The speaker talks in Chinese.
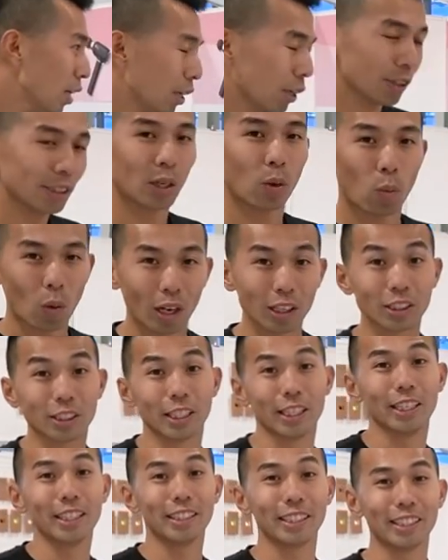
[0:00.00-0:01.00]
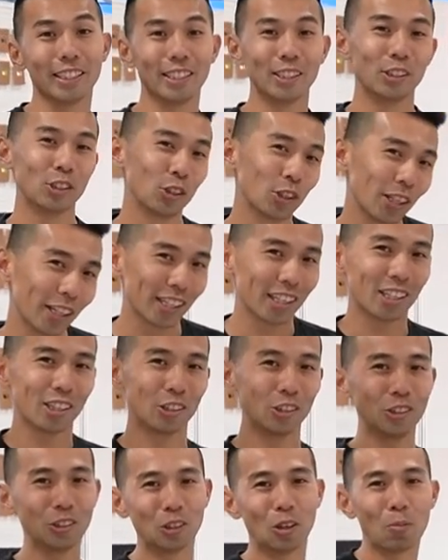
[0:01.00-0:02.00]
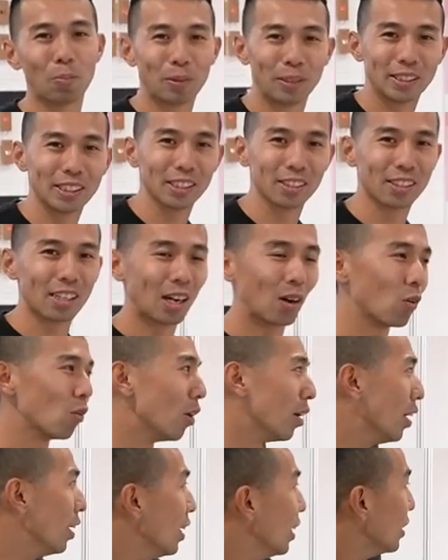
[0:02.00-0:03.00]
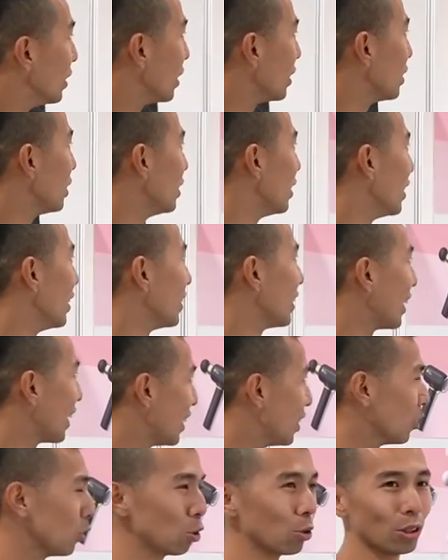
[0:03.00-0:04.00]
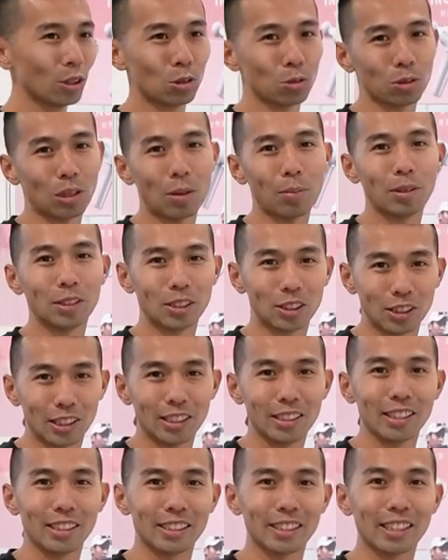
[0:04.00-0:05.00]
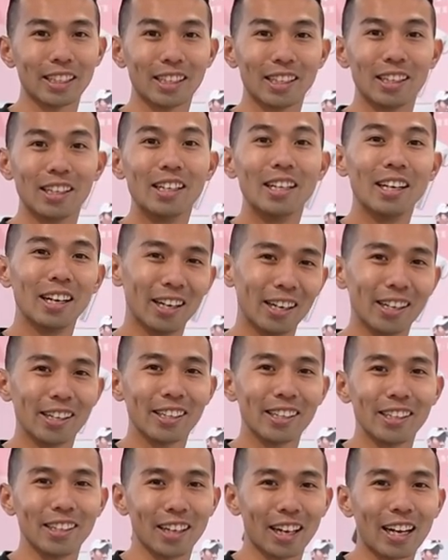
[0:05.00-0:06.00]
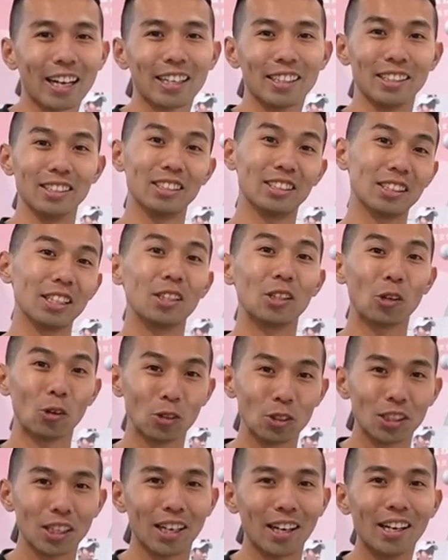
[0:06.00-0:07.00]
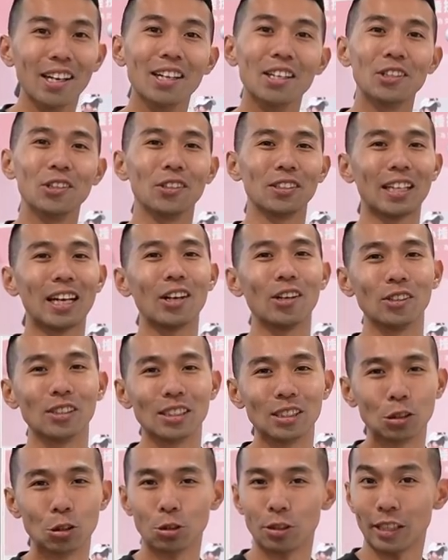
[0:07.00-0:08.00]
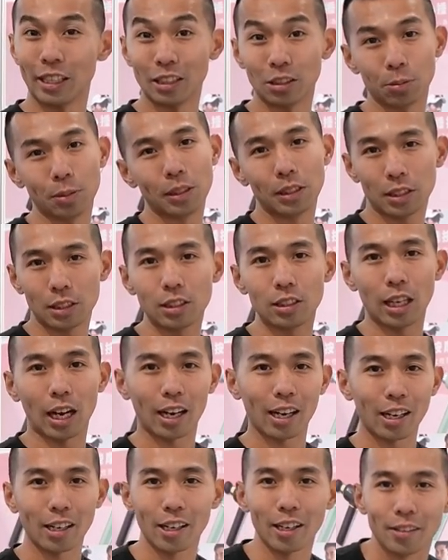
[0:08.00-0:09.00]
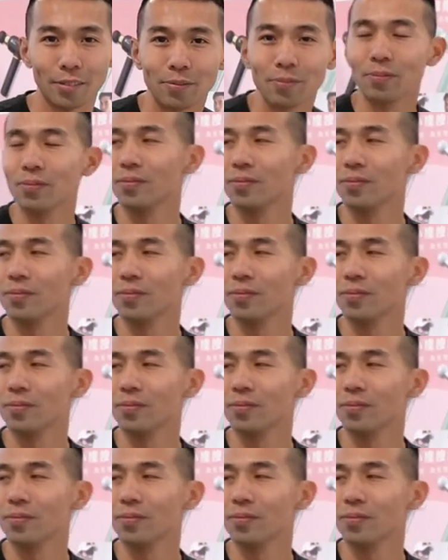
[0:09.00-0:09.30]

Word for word: 然后再往前一点呢，就可以看到运动笔记的摊位。这次呢，它也有推出他们新的这个很可爱的震动枪，如果大家有兴趣，可以来这边试打看看。